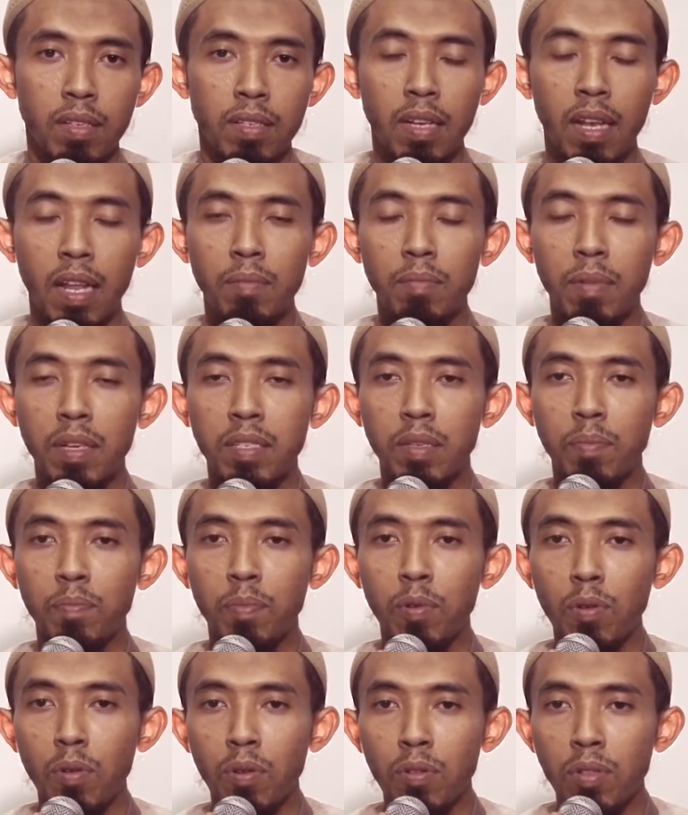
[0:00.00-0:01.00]
selama 10
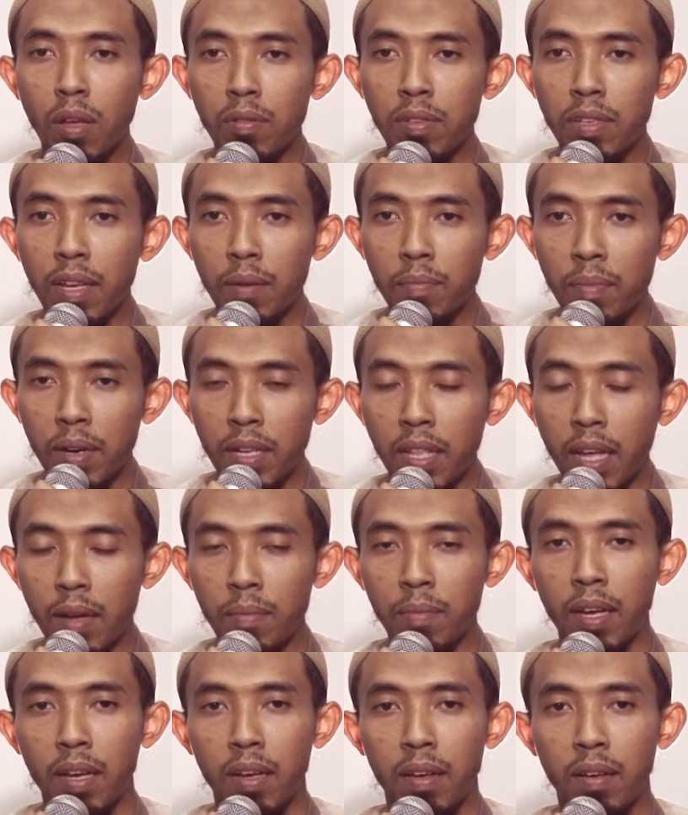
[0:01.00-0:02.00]
tahun yang
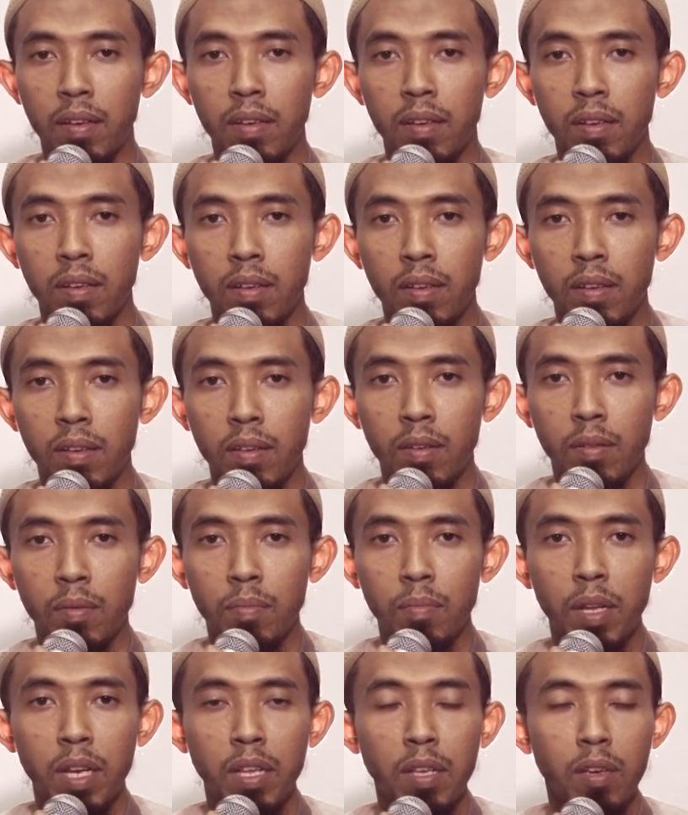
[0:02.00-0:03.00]
pertama,
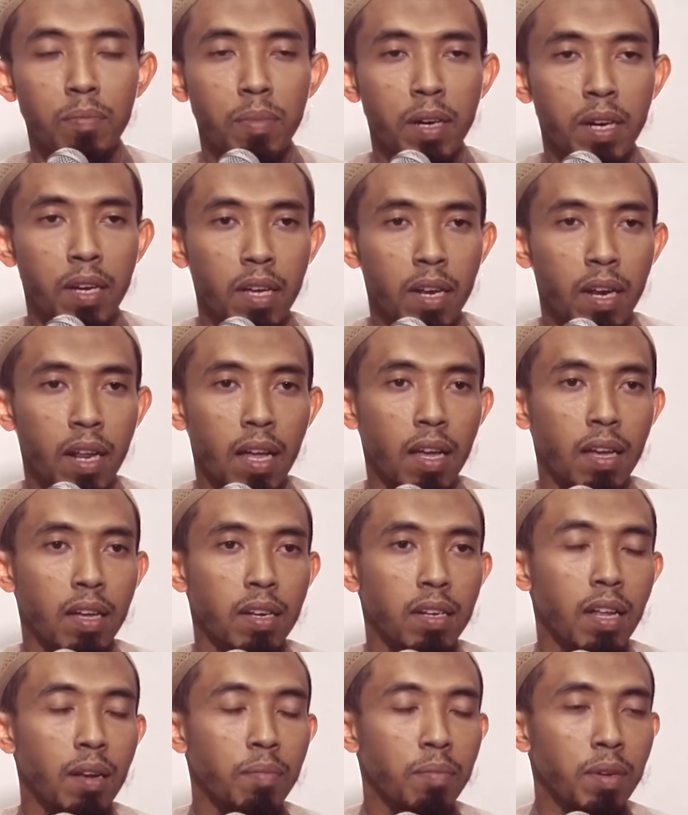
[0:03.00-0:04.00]
beliau
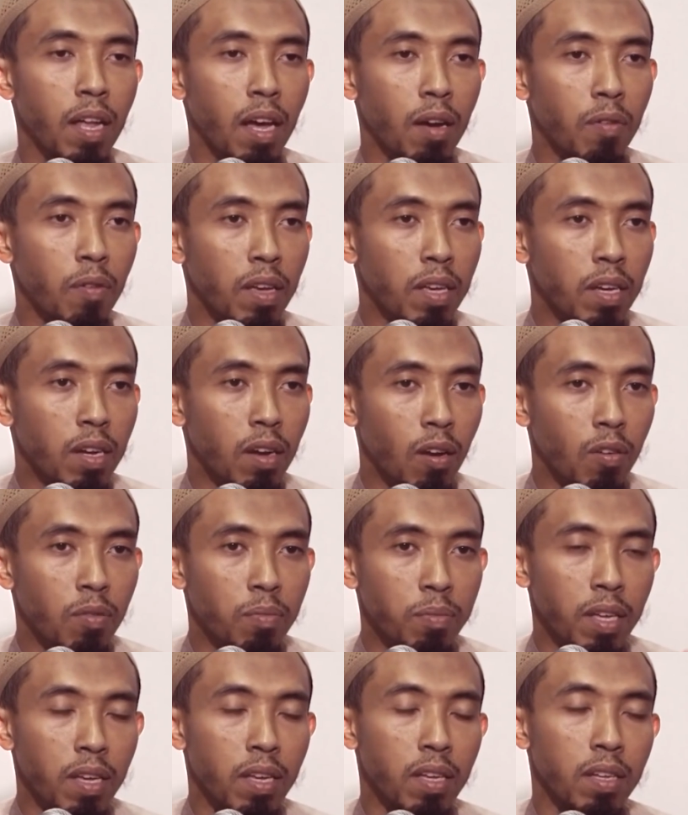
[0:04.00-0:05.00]
bergerak dan mendakwai
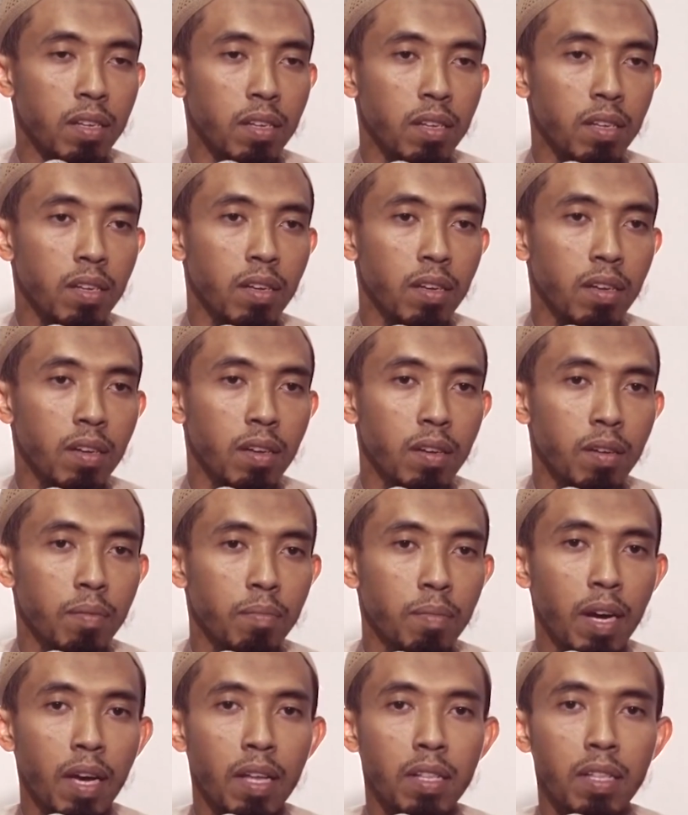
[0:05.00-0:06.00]
kaumnya
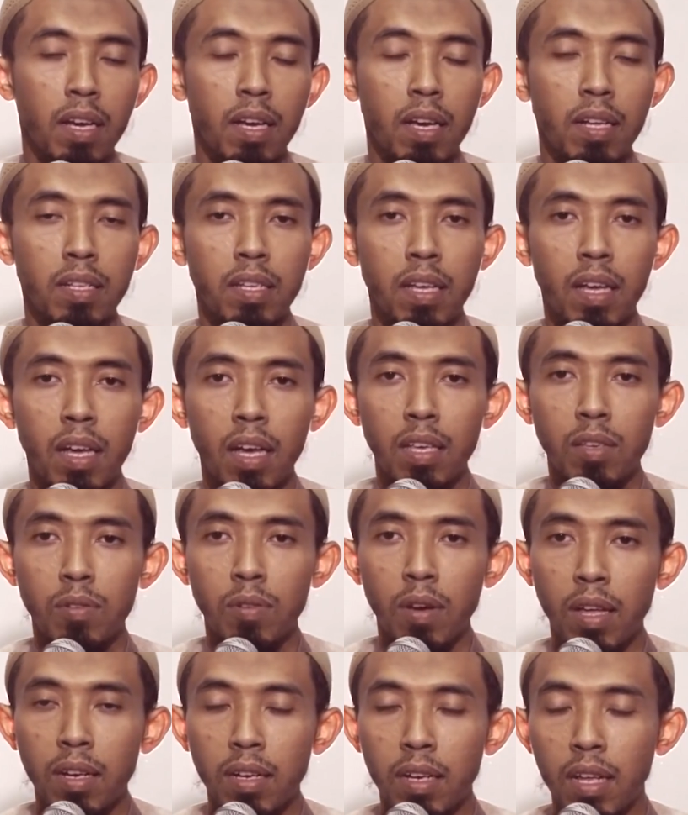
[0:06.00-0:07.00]
mengatakan ya
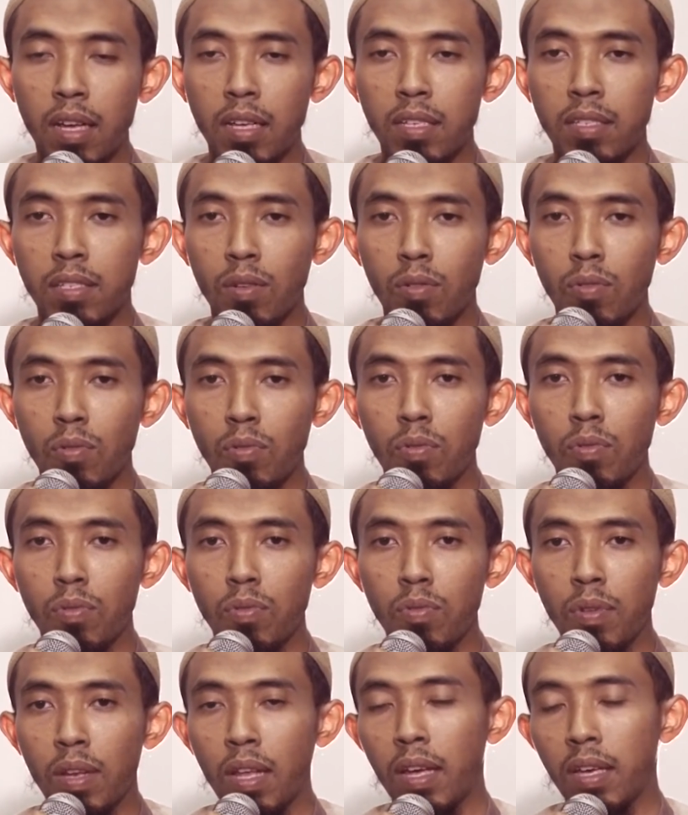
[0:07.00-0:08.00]
ayuhan nas
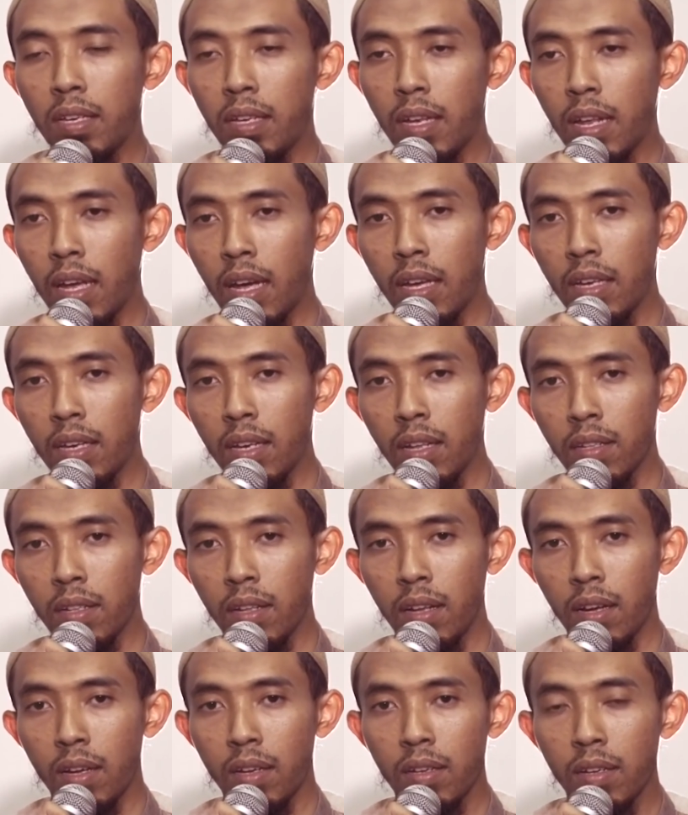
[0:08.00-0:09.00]
qulu la ilaha
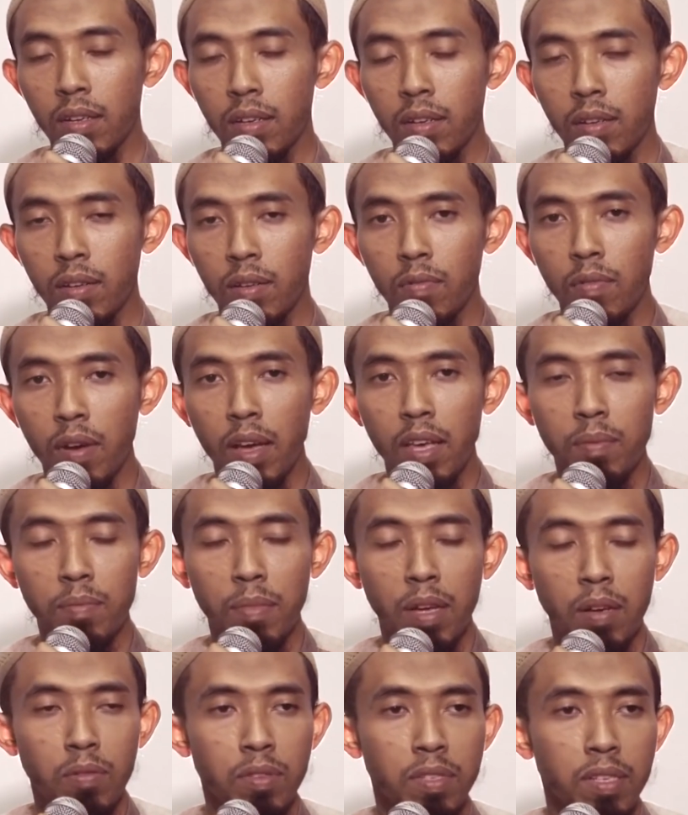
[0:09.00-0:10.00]
illallah wahai
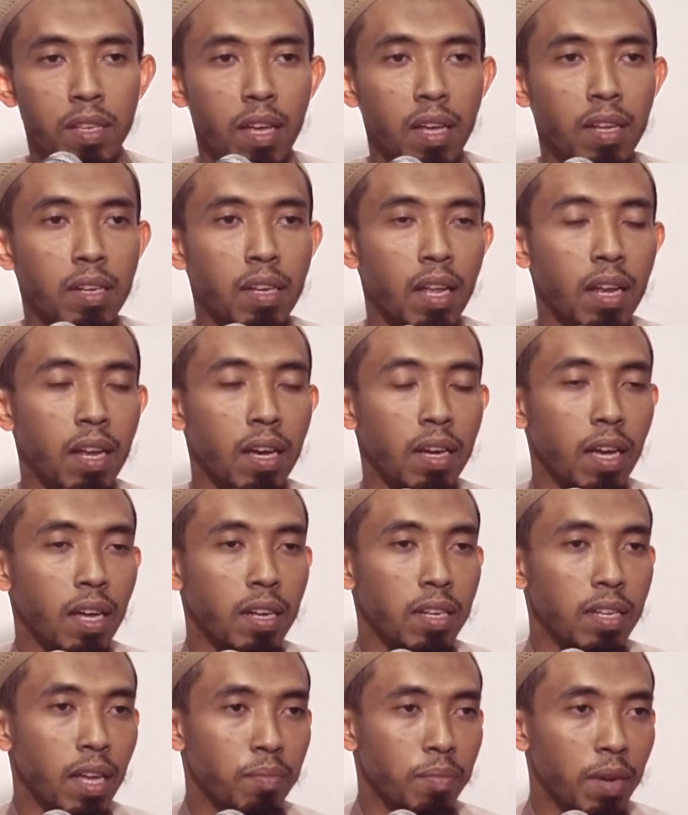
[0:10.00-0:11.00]
manusia hendaklah
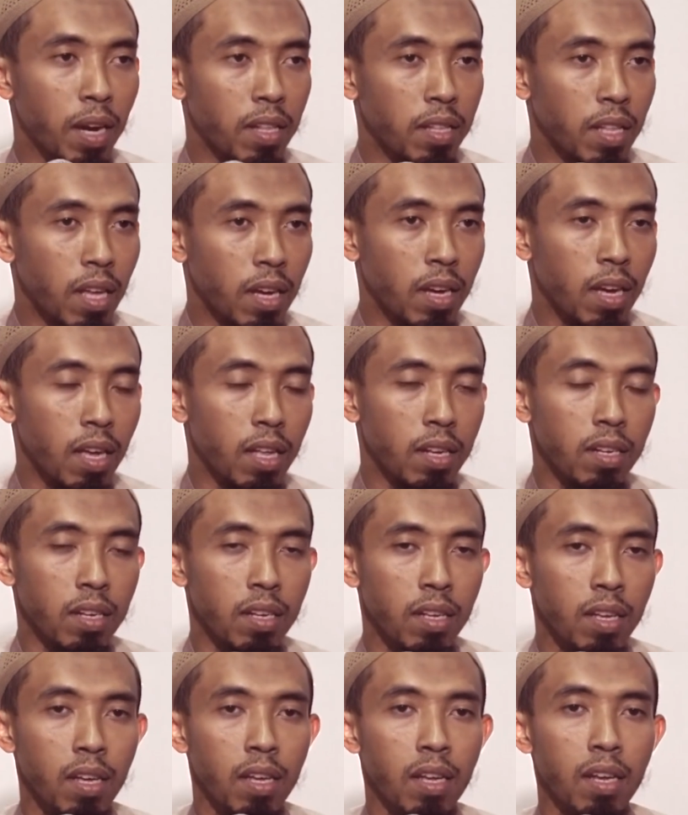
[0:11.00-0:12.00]
kalian
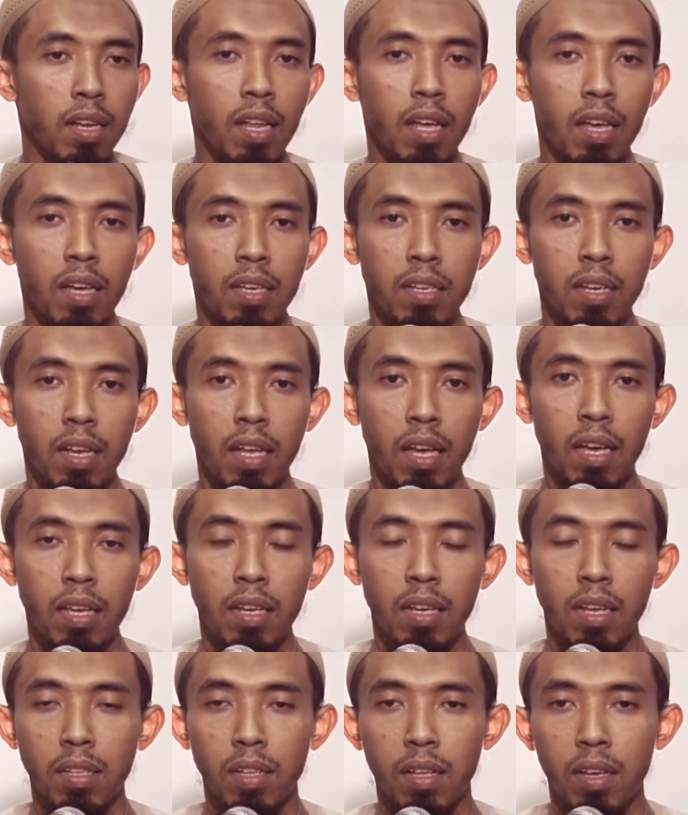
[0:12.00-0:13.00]
mengatakan la ilaha
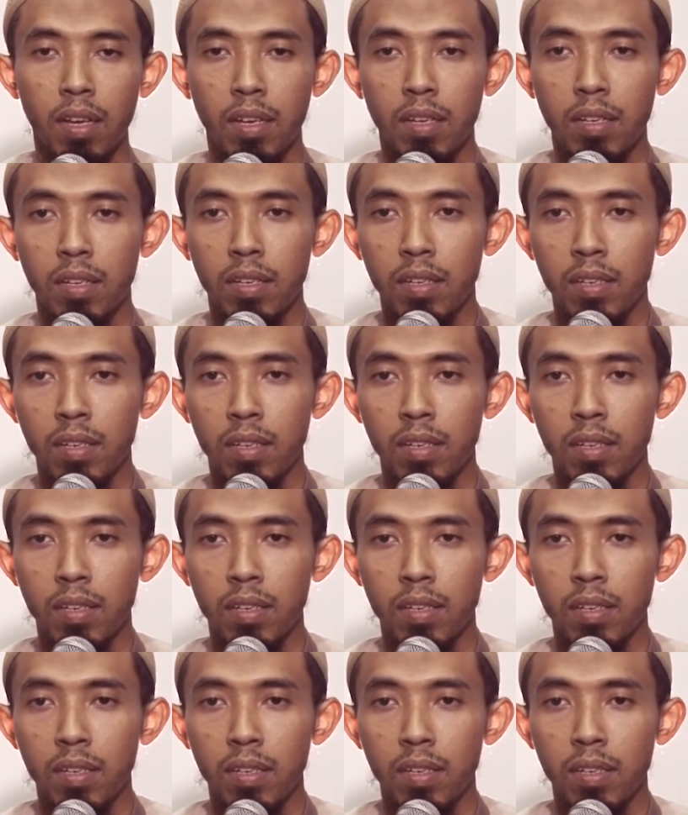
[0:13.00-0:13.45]
illallah